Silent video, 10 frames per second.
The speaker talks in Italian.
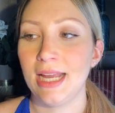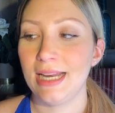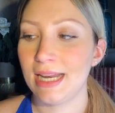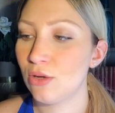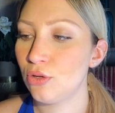
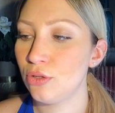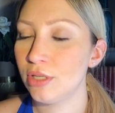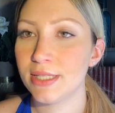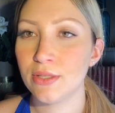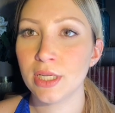La
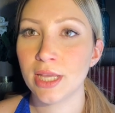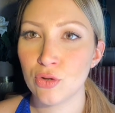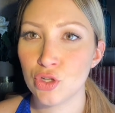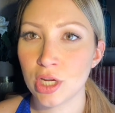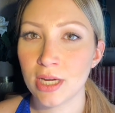colorazione che ho
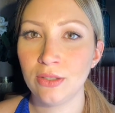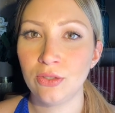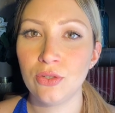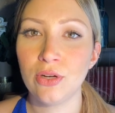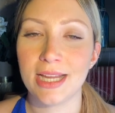
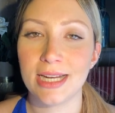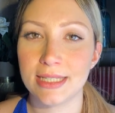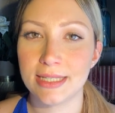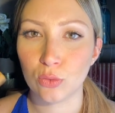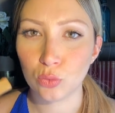scelto è la
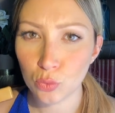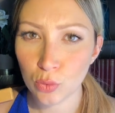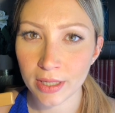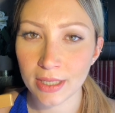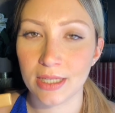
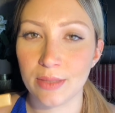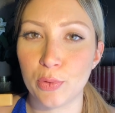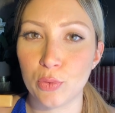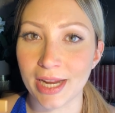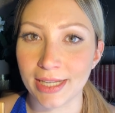02, il
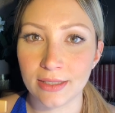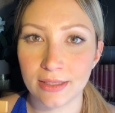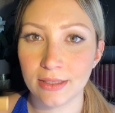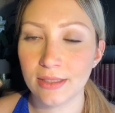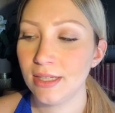
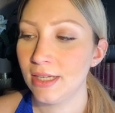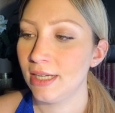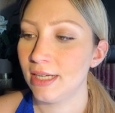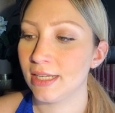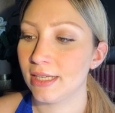brunette,
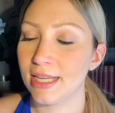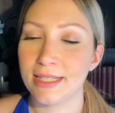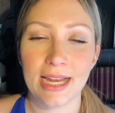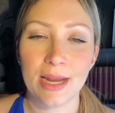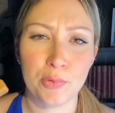eh, ed
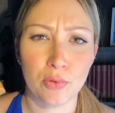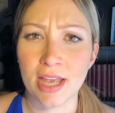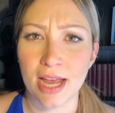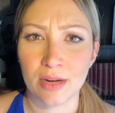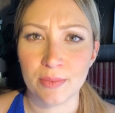è la più
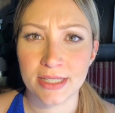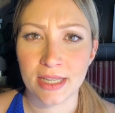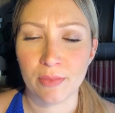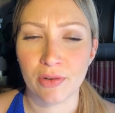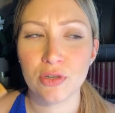chiara mi
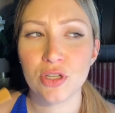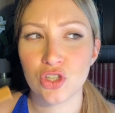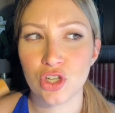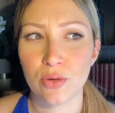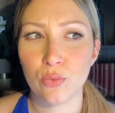sembra, forse
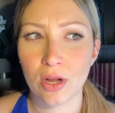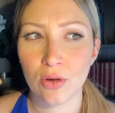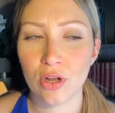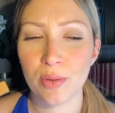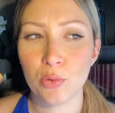ce n'è una
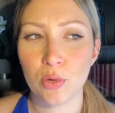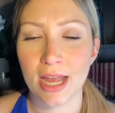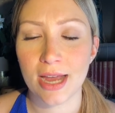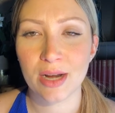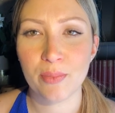ancora più
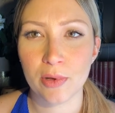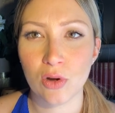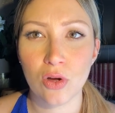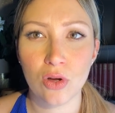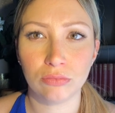chiara,
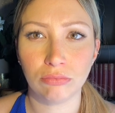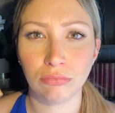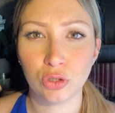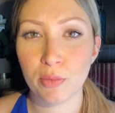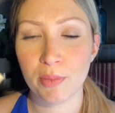però mm,
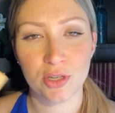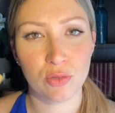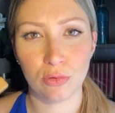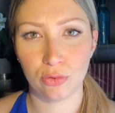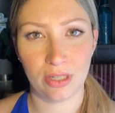non mi piace
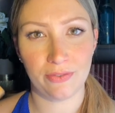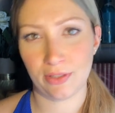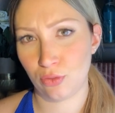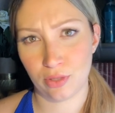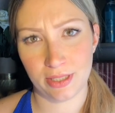molto
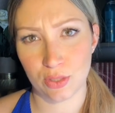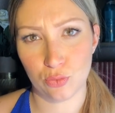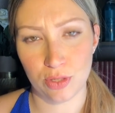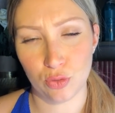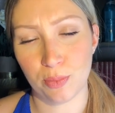l'effetto che dà
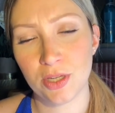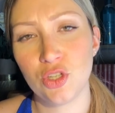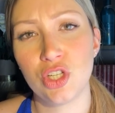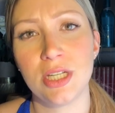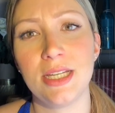sulle
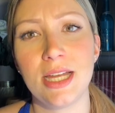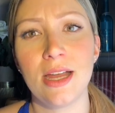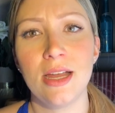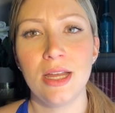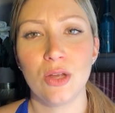sopracciglia,
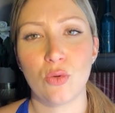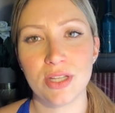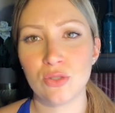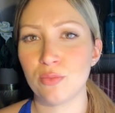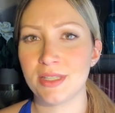
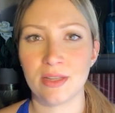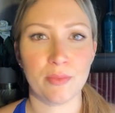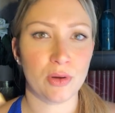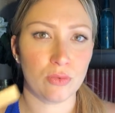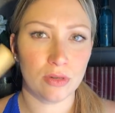questo mi
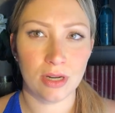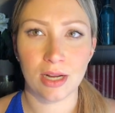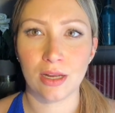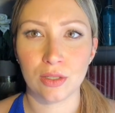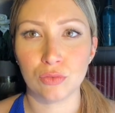sembra un,
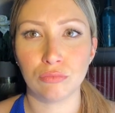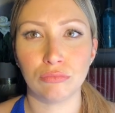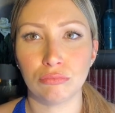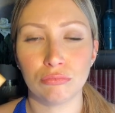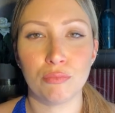um,
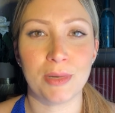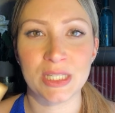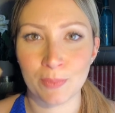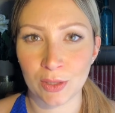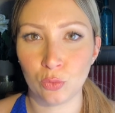un
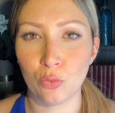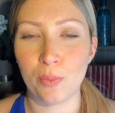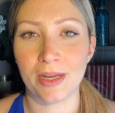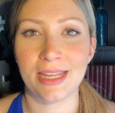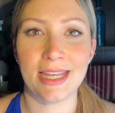passepartout
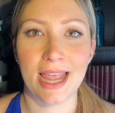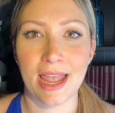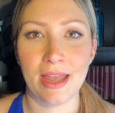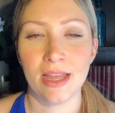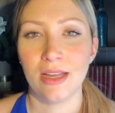per chi
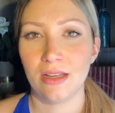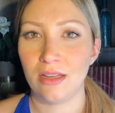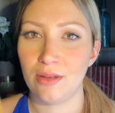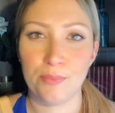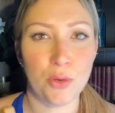è
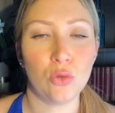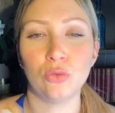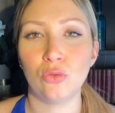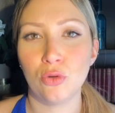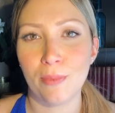eh,
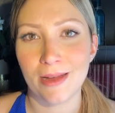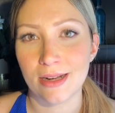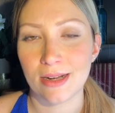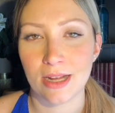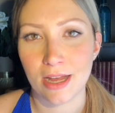biondo
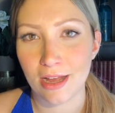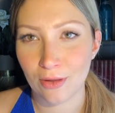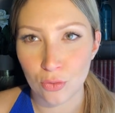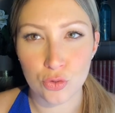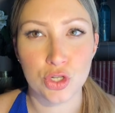barra
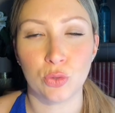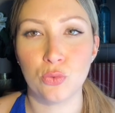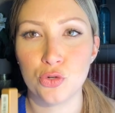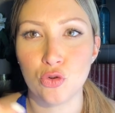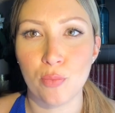con
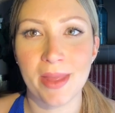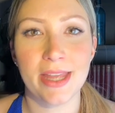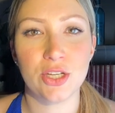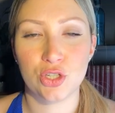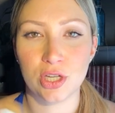chatouche o
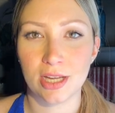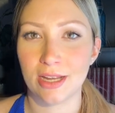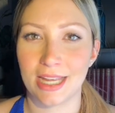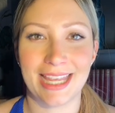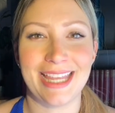mesh,
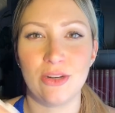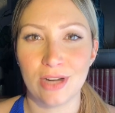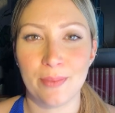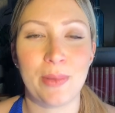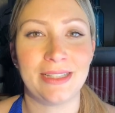eh, chi non è
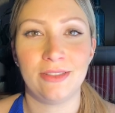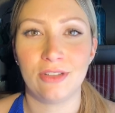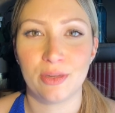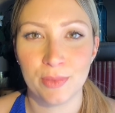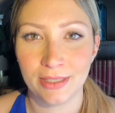
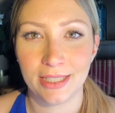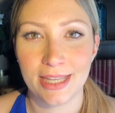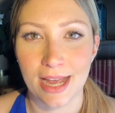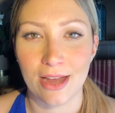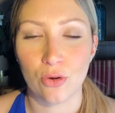particolarmente
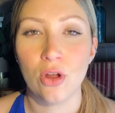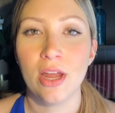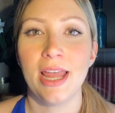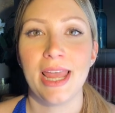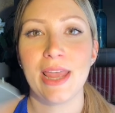chiaro,
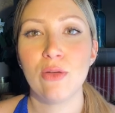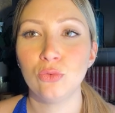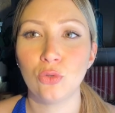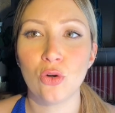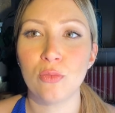è un
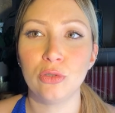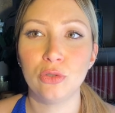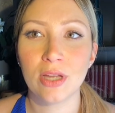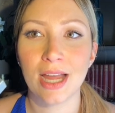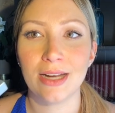tono molto
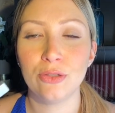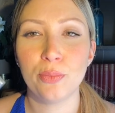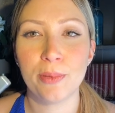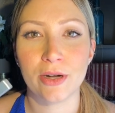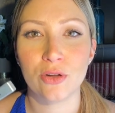caldo,
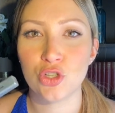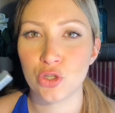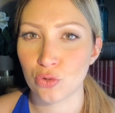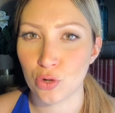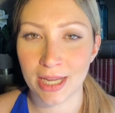però ci
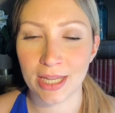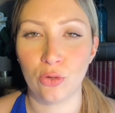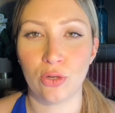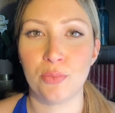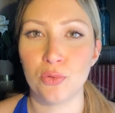sono anche i
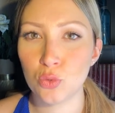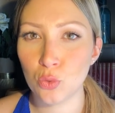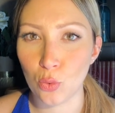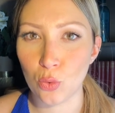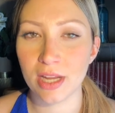toni più
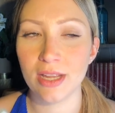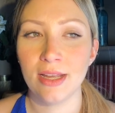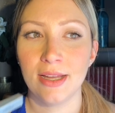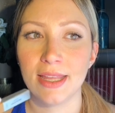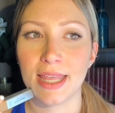scuri
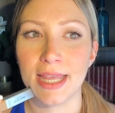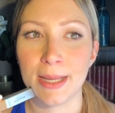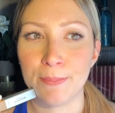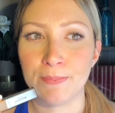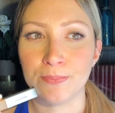e,
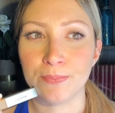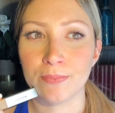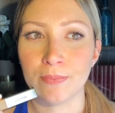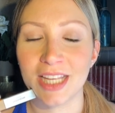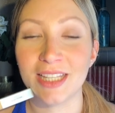ehm,
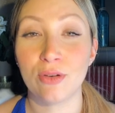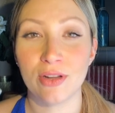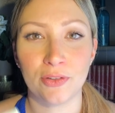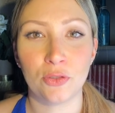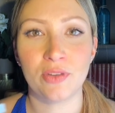ed hanno un
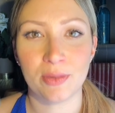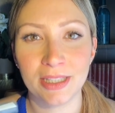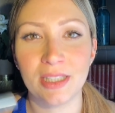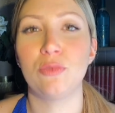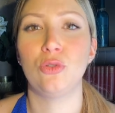effetto
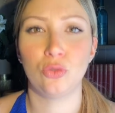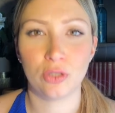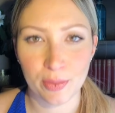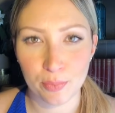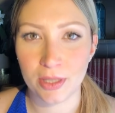veramente molto
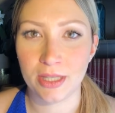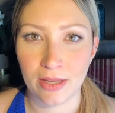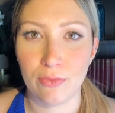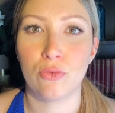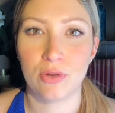
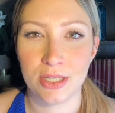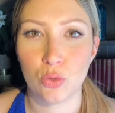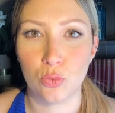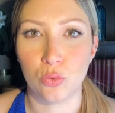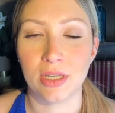riempitivo quelli
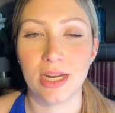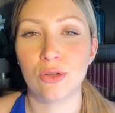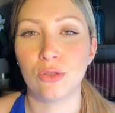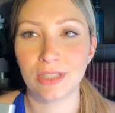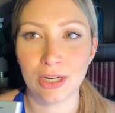scuri, al
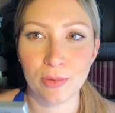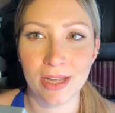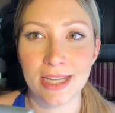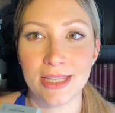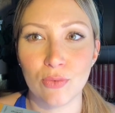contrario
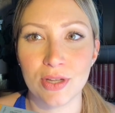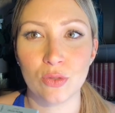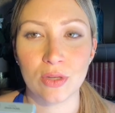magari di questo che